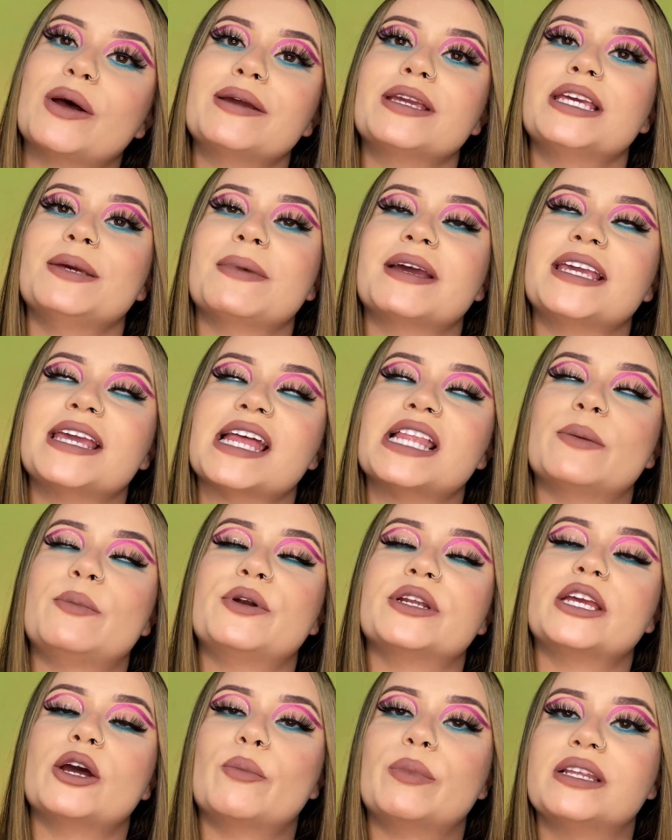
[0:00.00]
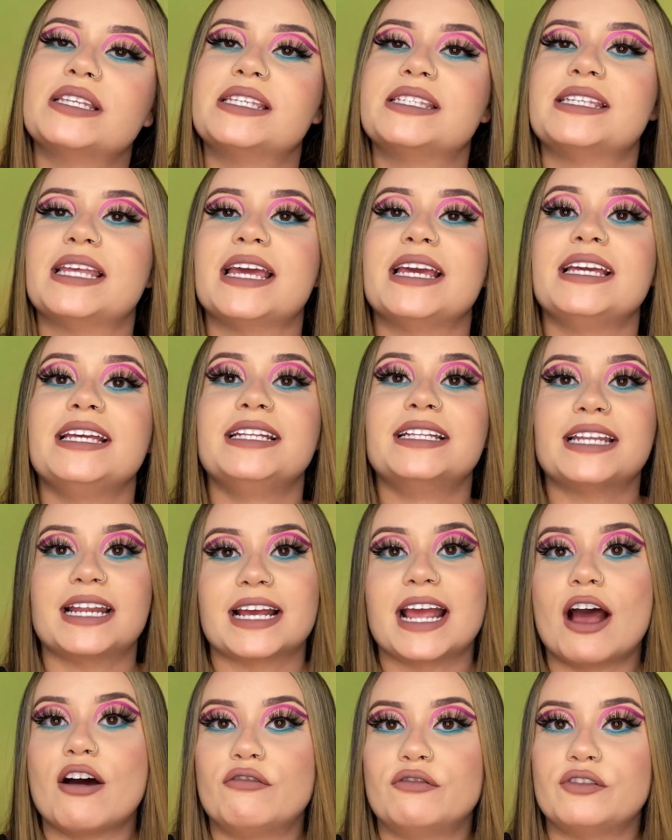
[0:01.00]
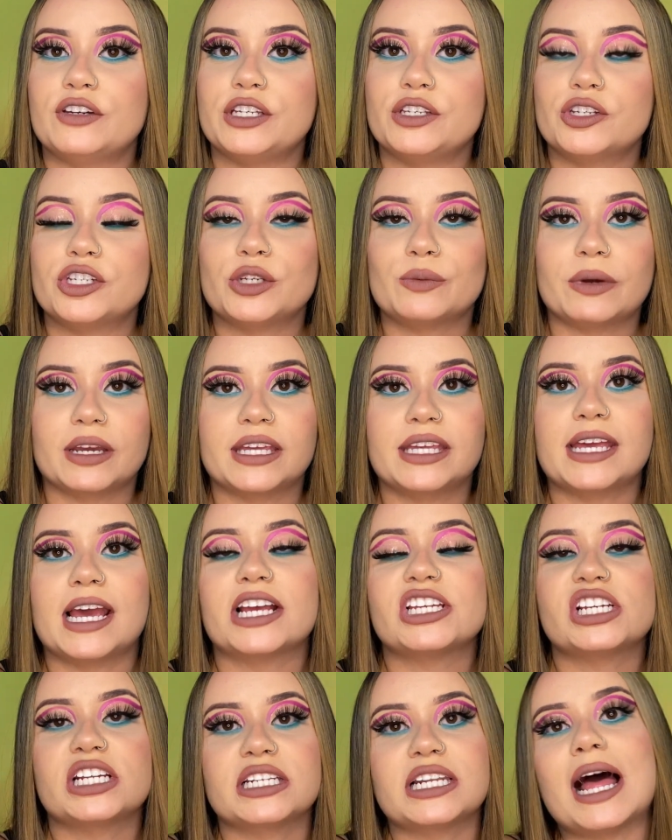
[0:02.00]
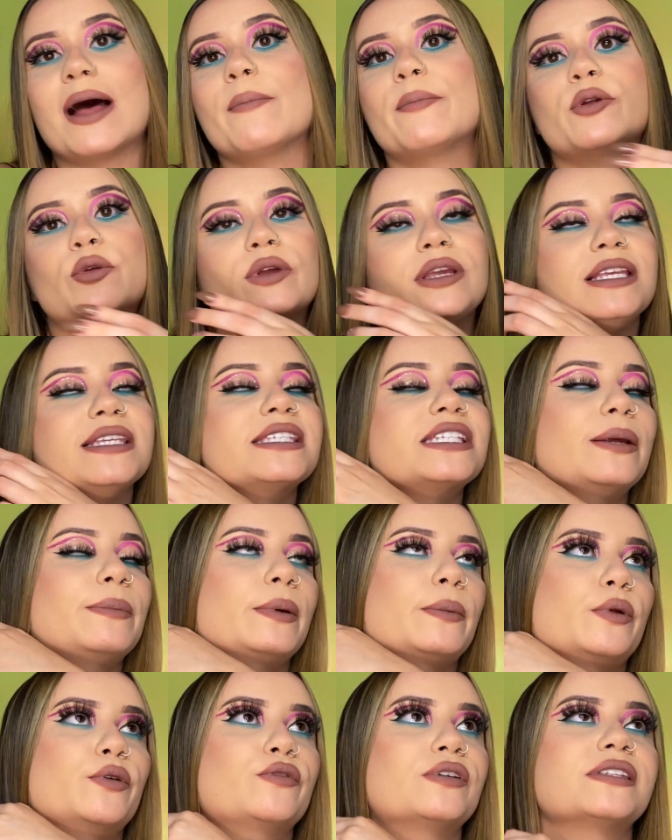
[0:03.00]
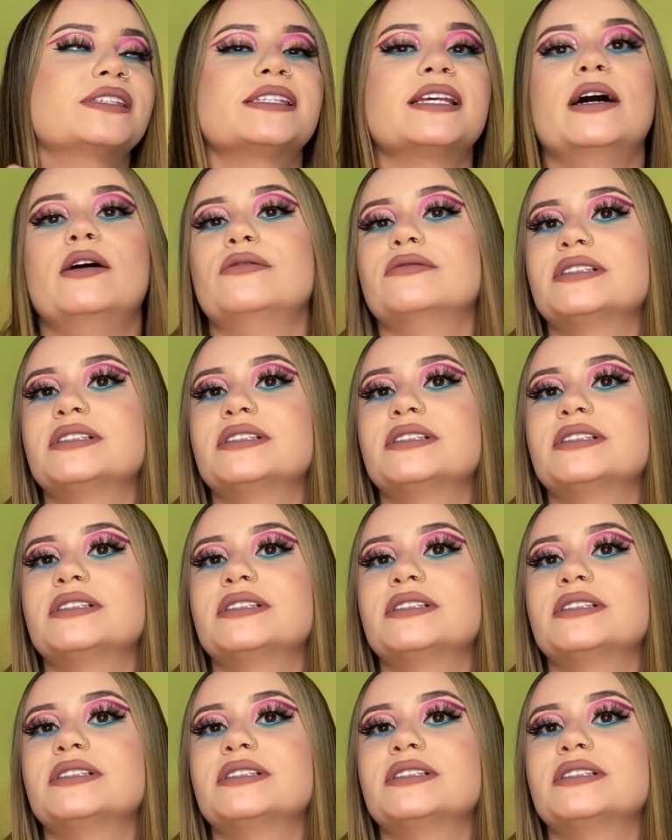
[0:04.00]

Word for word: aqui maquiada porque eu precisei entregar um vídeo de maquiagem lá pro Insta pra aprovação,